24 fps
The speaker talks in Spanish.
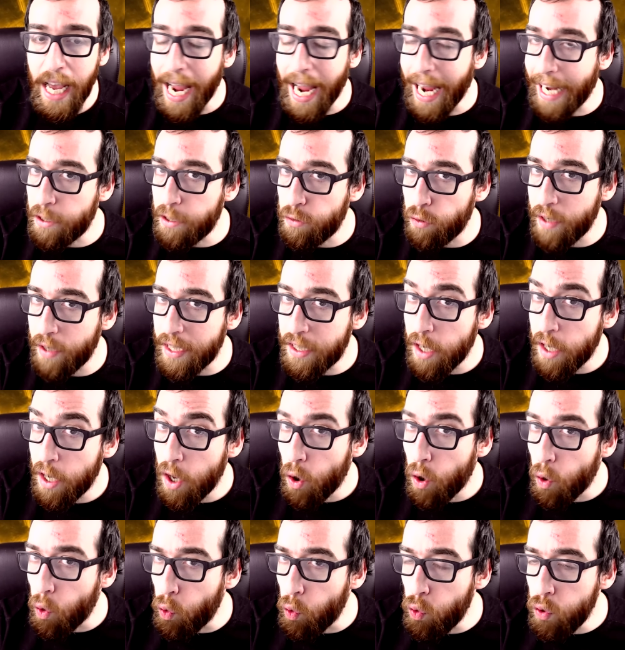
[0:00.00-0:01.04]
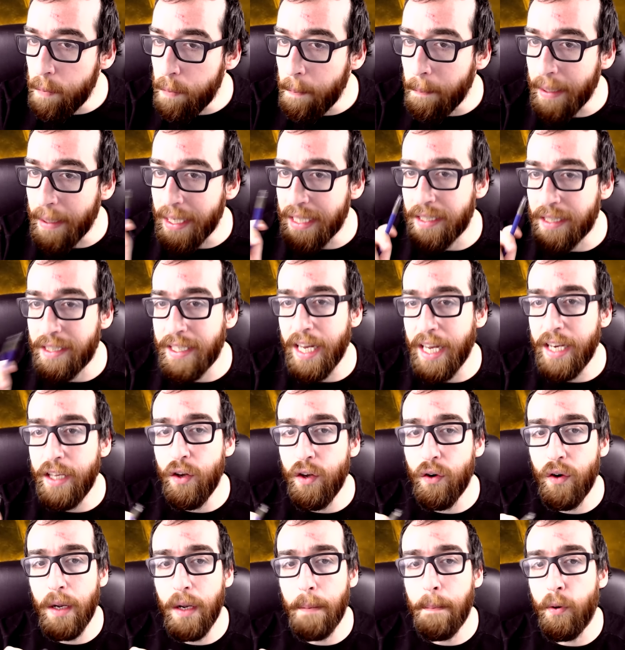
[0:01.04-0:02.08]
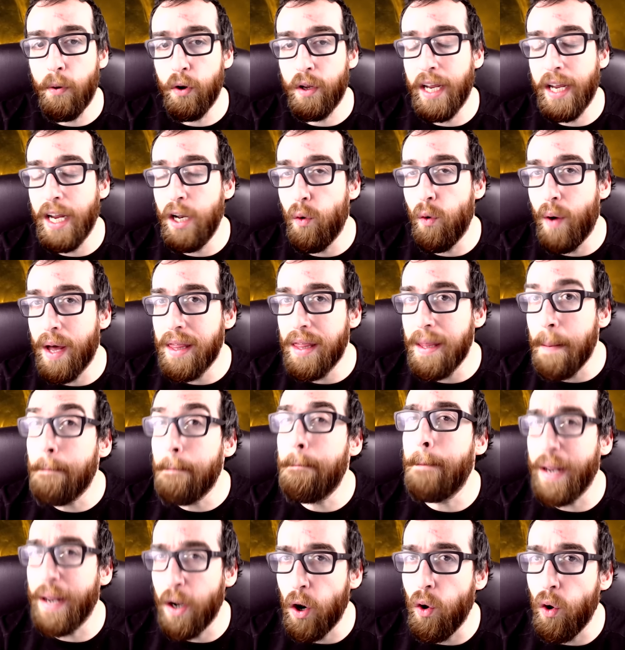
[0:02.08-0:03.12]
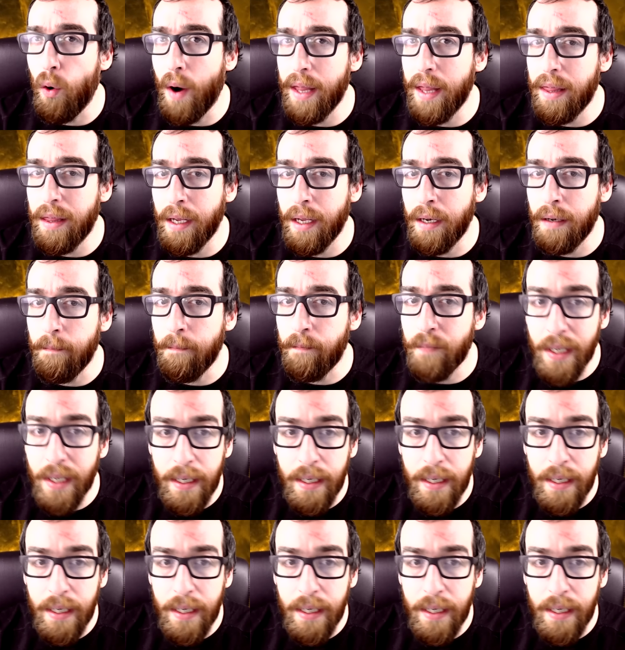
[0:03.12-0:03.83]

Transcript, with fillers: Eso es un misterio el por qué lo hacen, pero lo hacen.